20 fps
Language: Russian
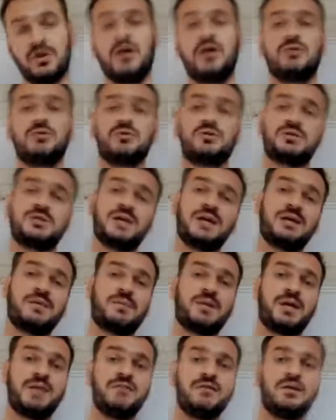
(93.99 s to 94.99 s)
То есть как
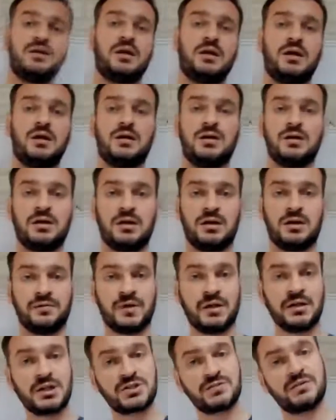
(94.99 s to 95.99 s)
правильно э,
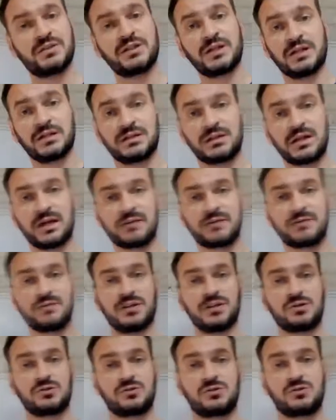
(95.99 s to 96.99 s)
налаживать контакт в своей
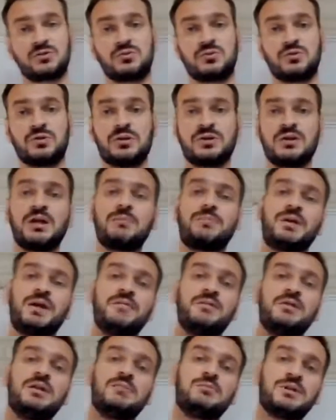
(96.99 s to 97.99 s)
структуре, как
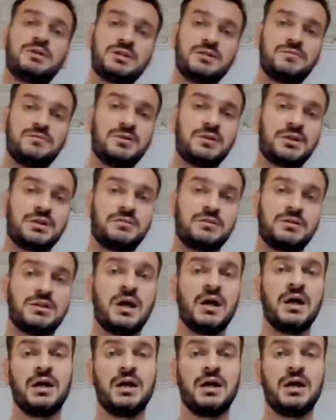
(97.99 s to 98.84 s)
правильно мотивировать,